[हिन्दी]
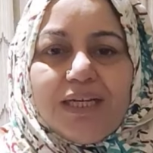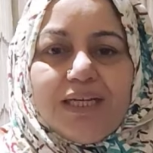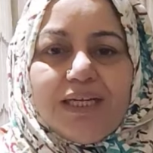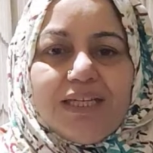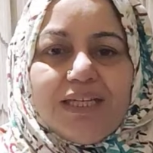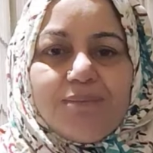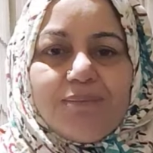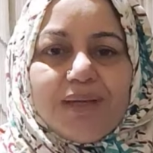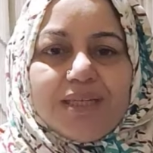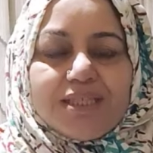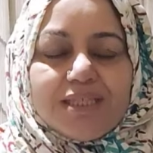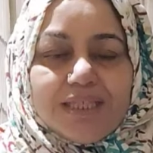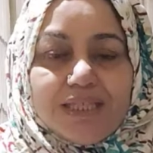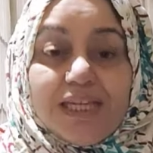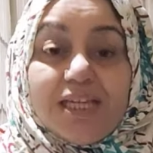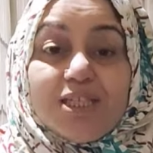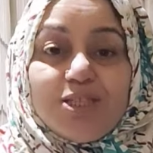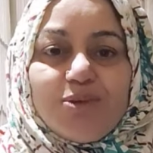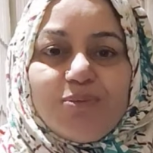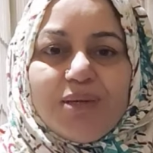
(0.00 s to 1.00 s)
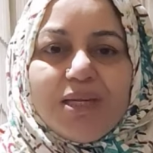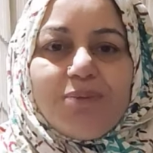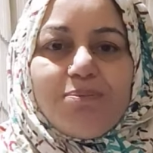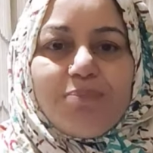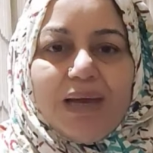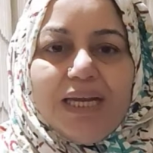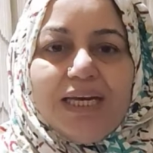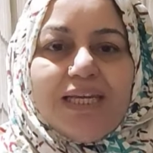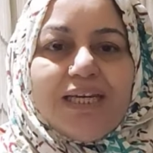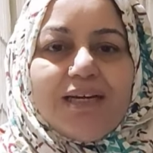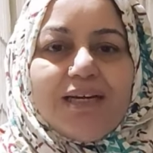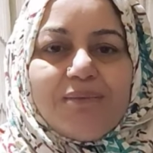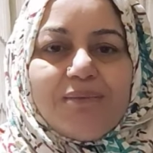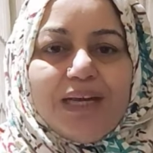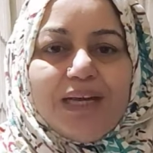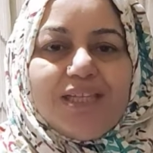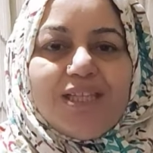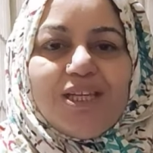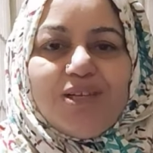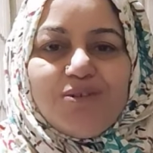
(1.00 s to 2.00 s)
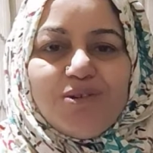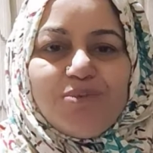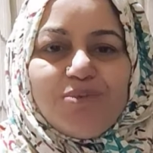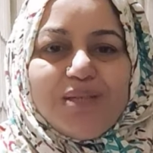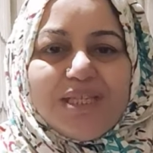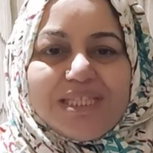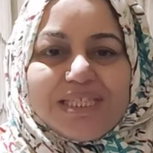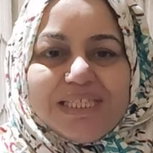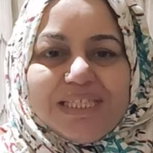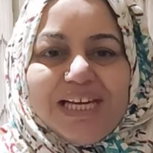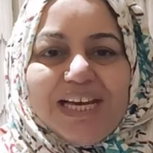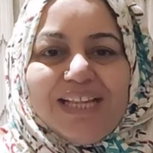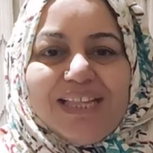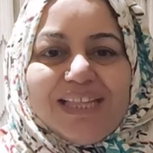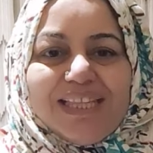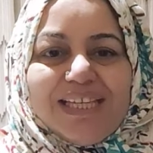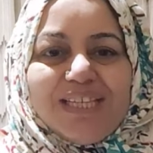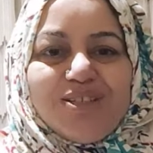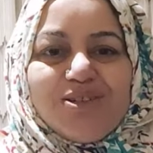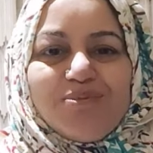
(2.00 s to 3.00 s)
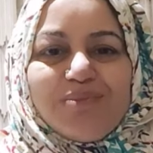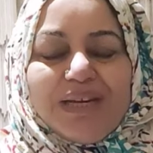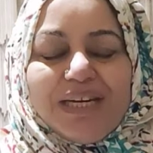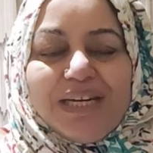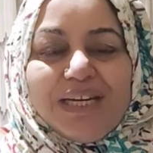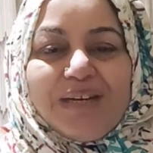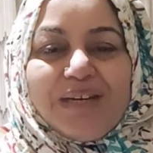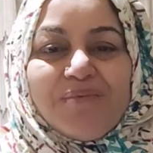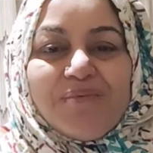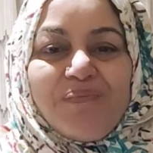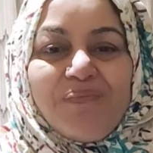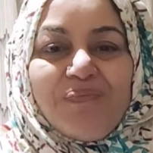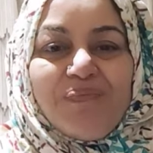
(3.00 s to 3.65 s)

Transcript: लिए पैसे ये जो मेरी पहली कमाई थी वो बीस रियाल थे जो मैंने